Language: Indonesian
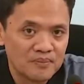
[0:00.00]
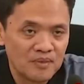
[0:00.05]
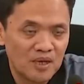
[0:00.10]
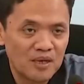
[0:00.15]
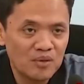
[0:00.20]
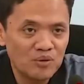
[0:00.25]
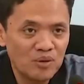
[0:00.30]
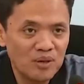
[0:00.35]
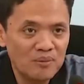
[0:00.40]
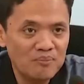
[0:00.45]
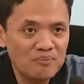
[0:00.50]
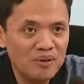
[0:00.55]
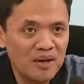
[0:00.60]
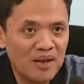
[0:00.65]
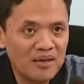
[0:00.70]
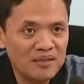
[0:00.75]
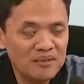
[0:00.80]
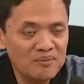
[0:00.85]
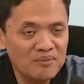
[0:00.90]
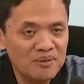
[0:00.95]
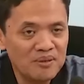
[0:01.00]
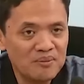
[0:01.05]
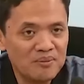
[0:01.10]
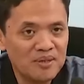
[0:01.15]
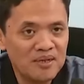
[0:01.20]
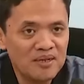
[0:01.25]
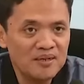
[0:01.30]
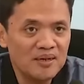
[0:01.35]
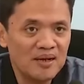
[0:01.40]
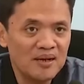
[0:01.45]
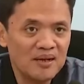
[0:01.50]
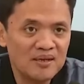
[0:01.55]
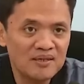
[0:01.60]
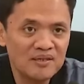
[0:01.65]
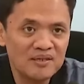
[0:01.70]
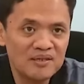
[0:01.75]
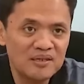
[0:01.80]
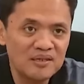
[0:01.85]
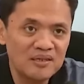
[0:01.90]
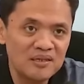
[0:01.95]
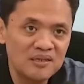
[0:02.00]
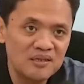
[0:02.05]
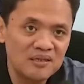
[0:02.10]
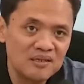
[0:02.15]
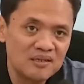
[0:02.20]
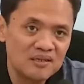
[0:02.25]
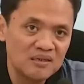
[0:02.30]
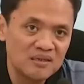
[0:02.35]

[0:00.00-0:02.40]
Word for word: Nah itu kan berarti benar-benar narasi